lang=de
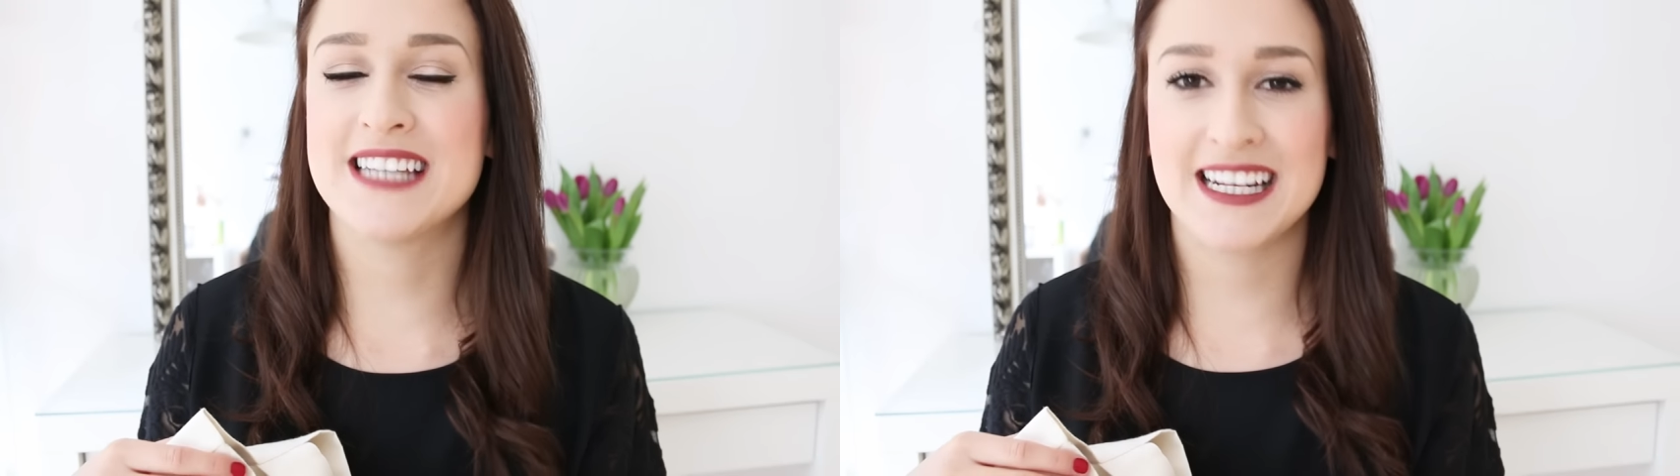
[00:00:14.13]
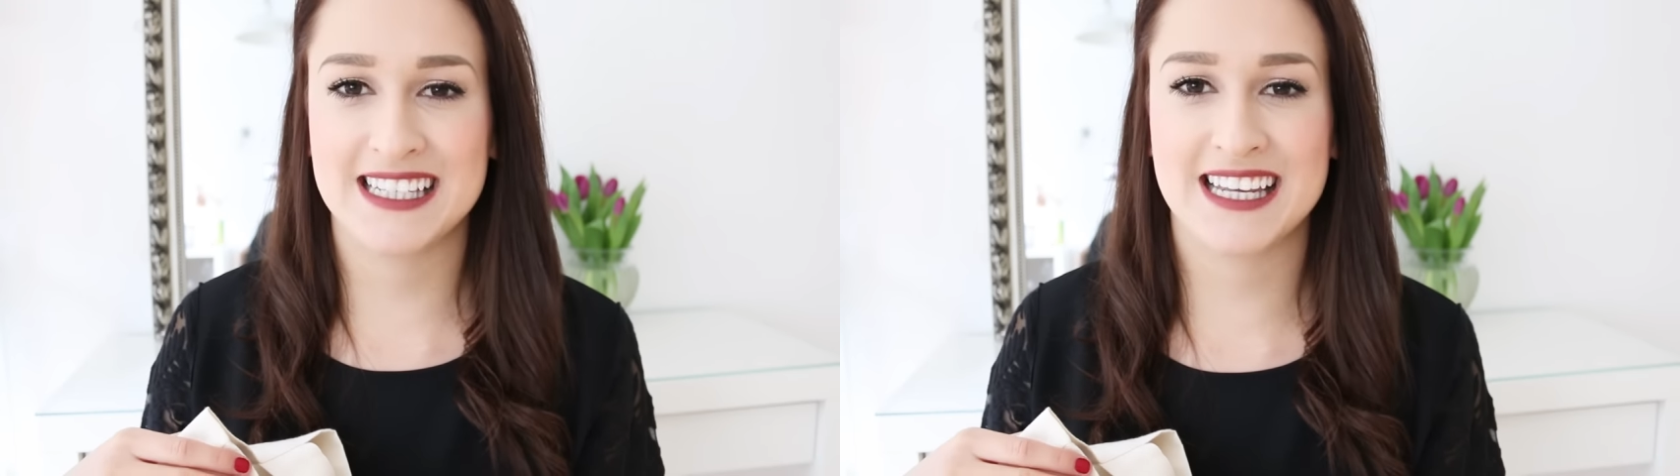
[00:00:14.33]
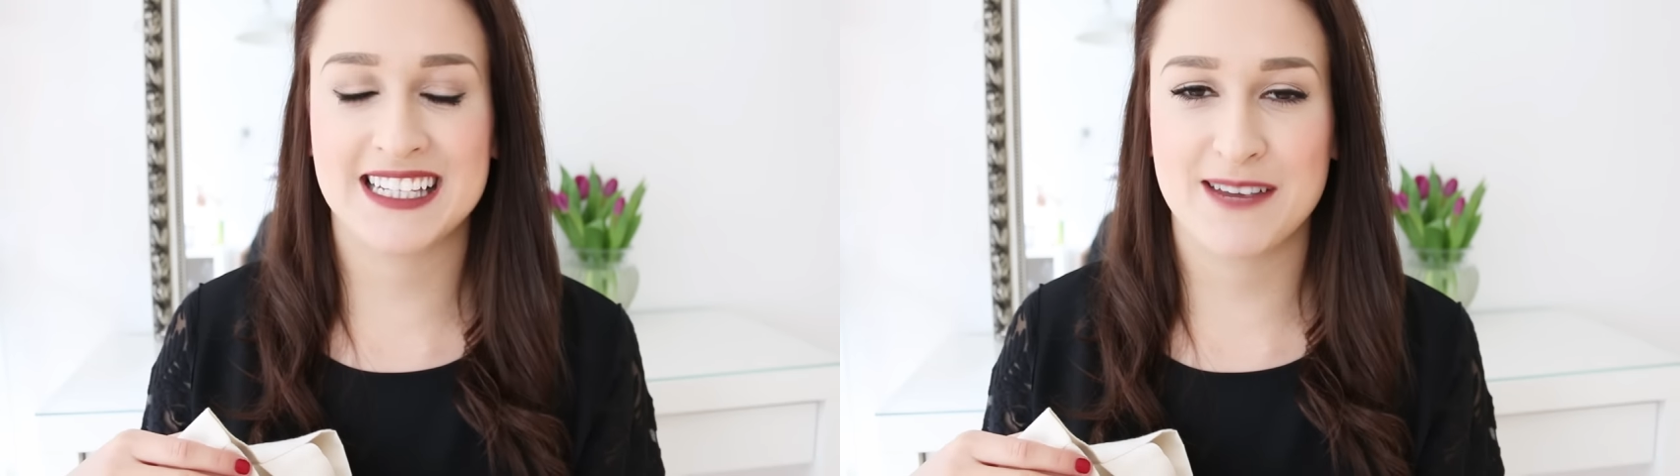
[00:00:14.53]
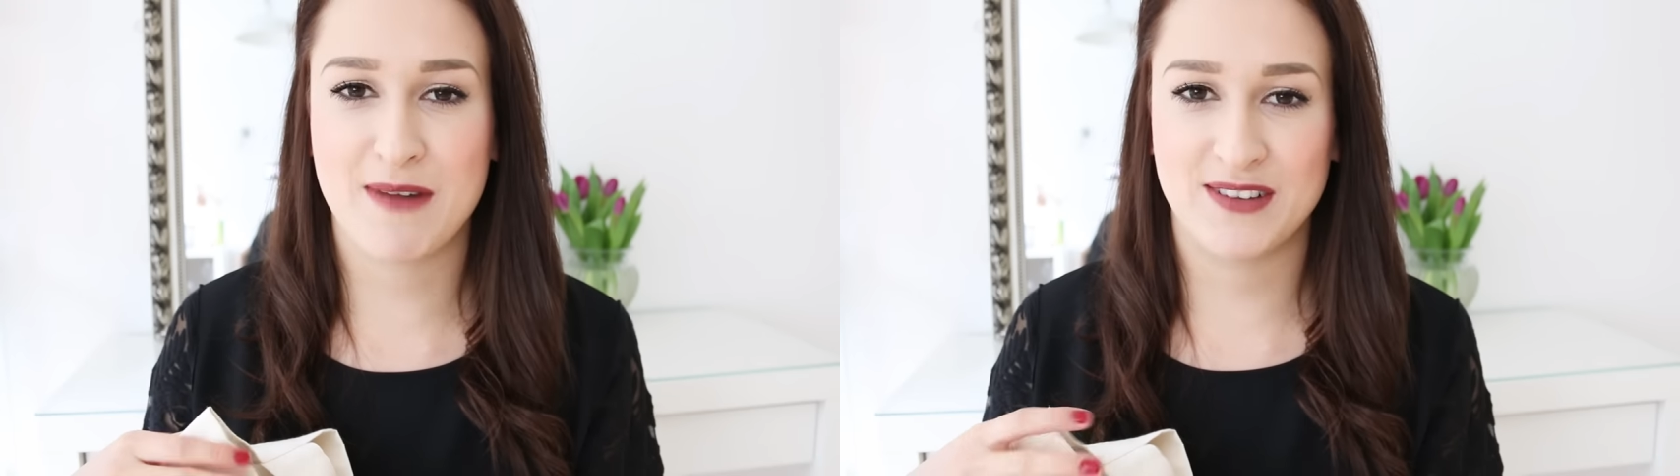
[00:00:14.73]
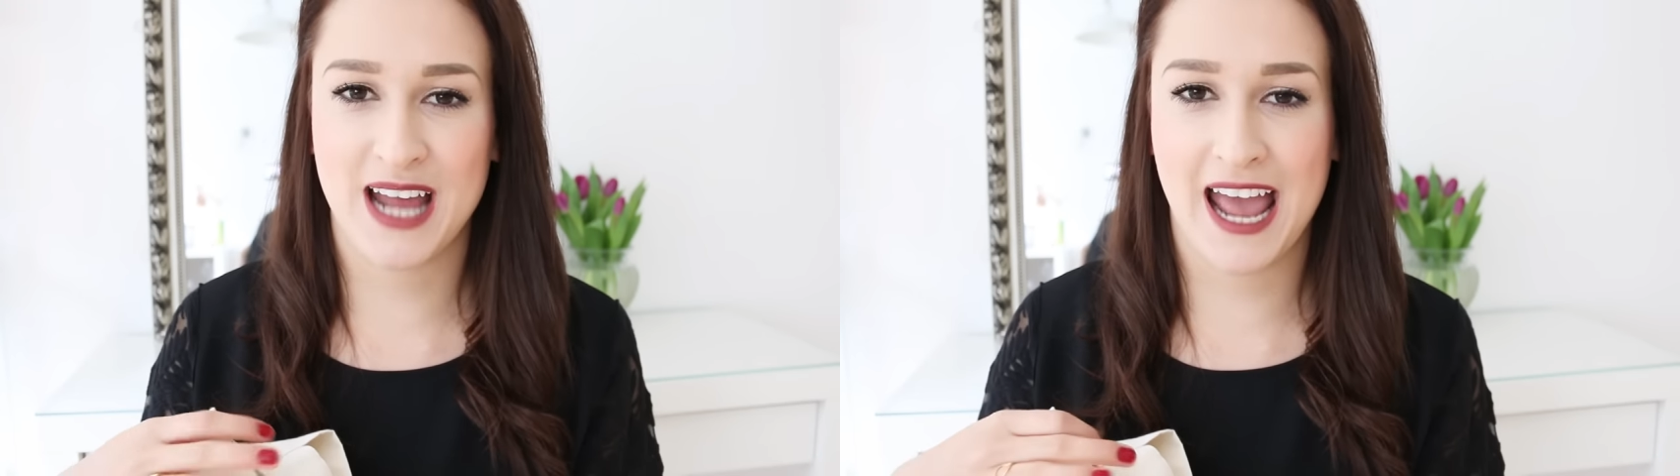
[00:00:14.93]
dachte ich, ich drehe
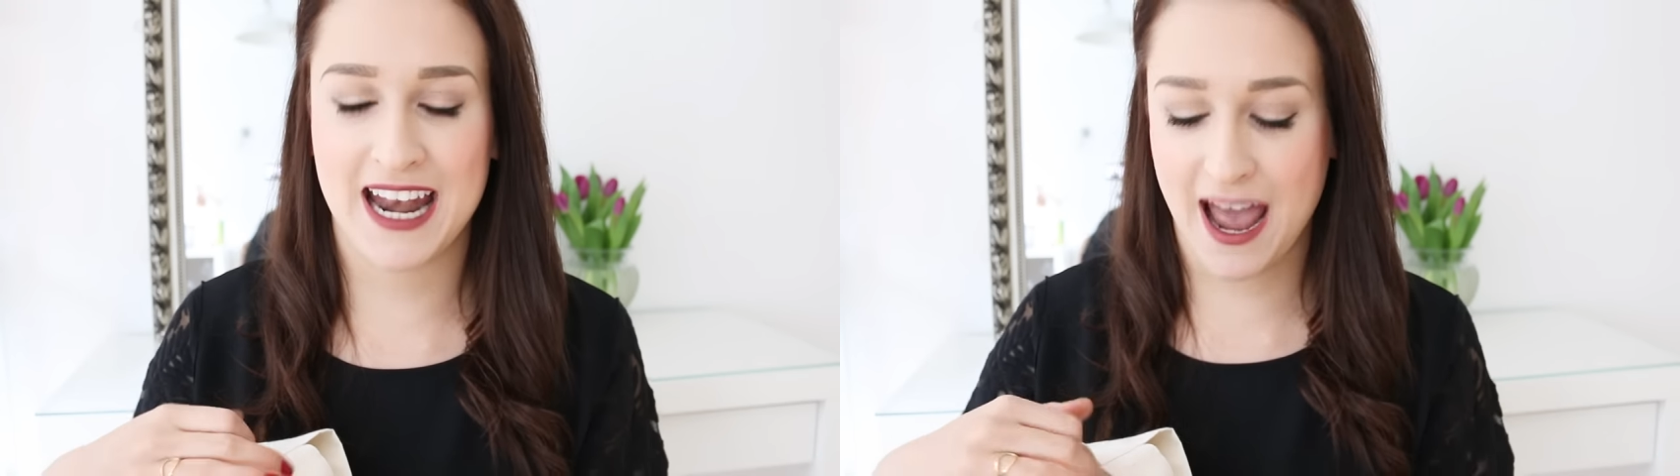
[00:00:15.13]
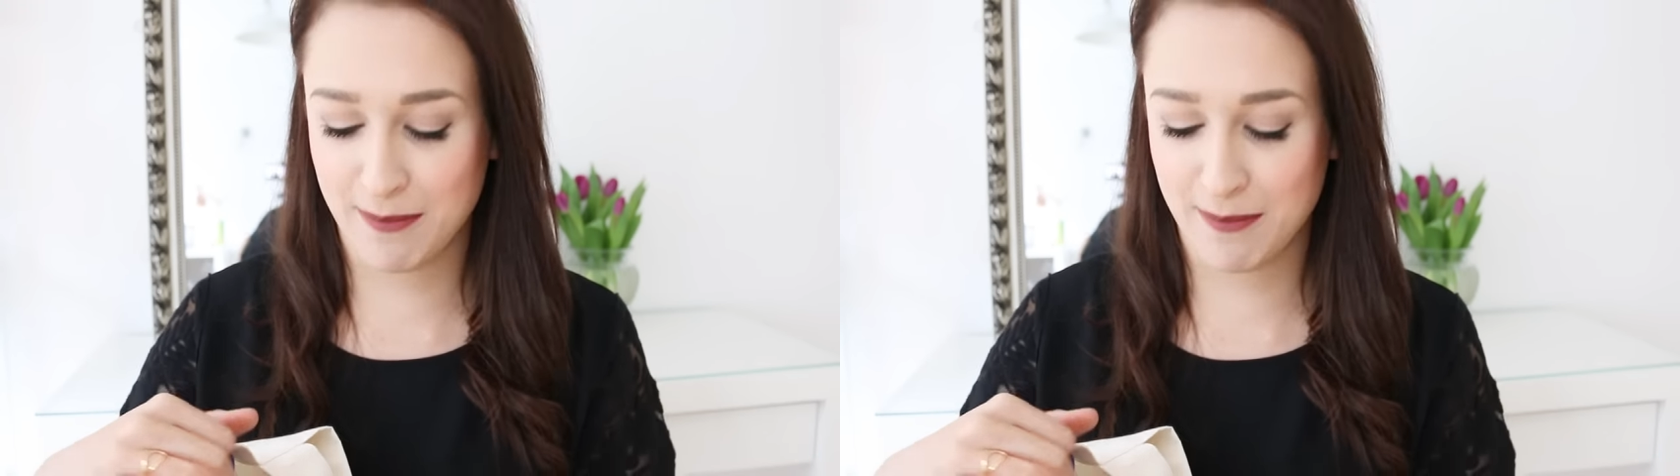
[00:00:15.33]
mal wieder einen